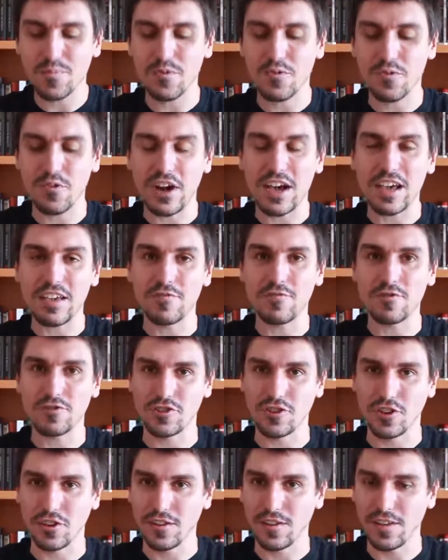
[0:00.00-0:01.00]
no hay
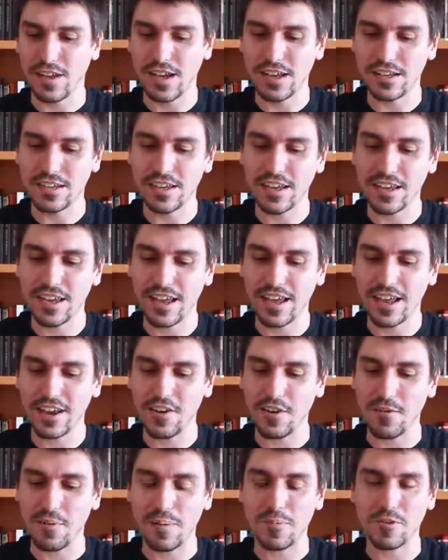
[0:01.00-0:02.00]
fusión. Así que
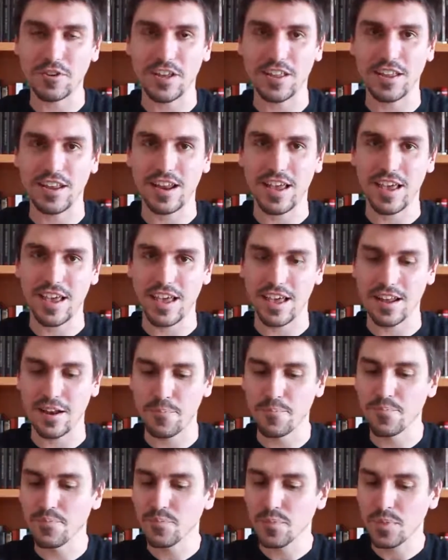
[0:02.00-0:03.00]
no vamos a tener
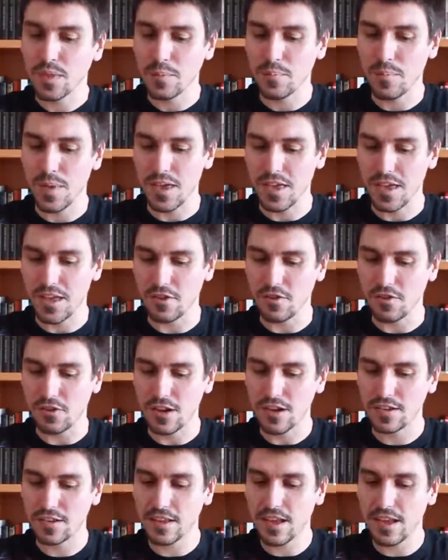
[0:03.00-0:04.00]
belleto
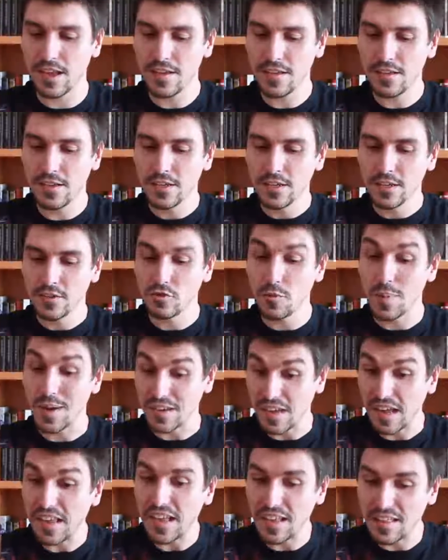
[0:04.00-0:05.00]
en esta.
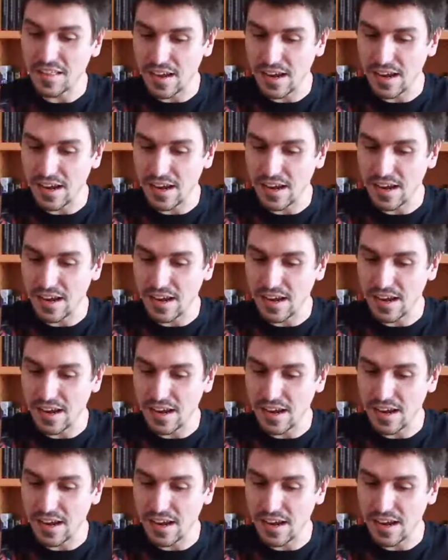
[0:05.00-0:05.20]
Super Saiyan